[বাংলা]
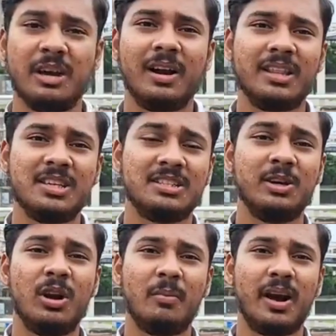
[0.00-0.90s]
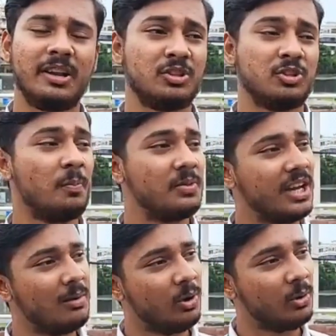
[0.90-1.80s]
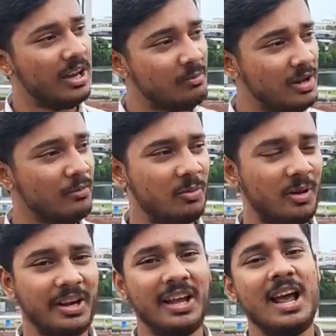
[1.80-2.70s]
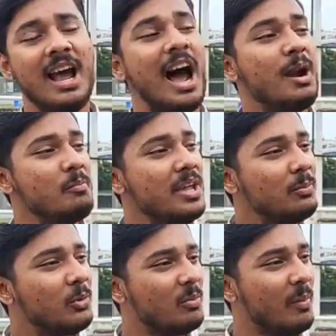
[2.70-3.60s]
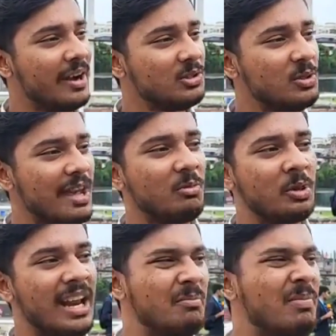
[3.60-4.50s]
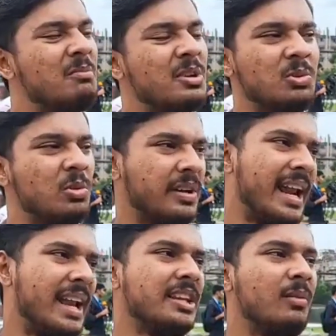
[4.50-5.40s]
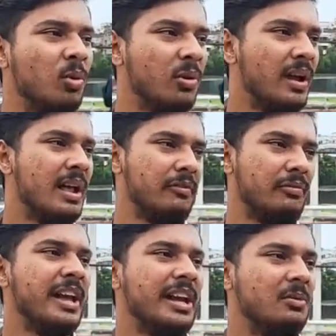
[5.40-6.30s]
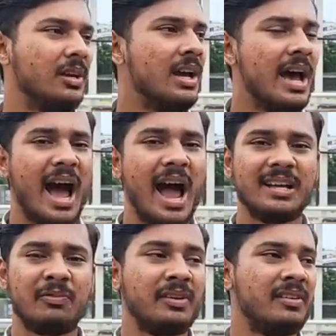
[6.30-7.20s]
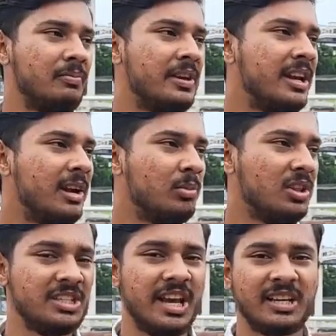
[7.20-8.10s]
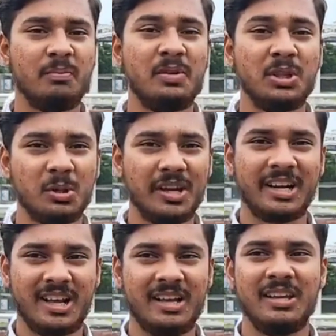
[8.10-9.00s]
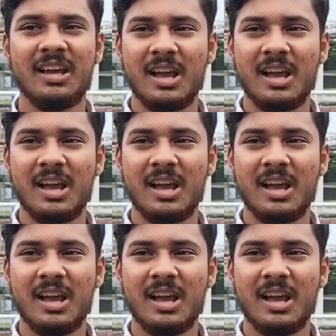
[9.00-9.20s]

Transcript: থেকে বাংলাদেশ যেগুলো মাঠ আছে সব থেকে ভালো খেলে মিরপুরের মাঠে আর মিরপুরের মাঠে যদি এমন খেলে পাবলিক তো খেলা থেকে মুখ ফিরিয়ে নিবে আগে ক্রিকেটের প্রতি যে একটা ভিতর থেকে একটা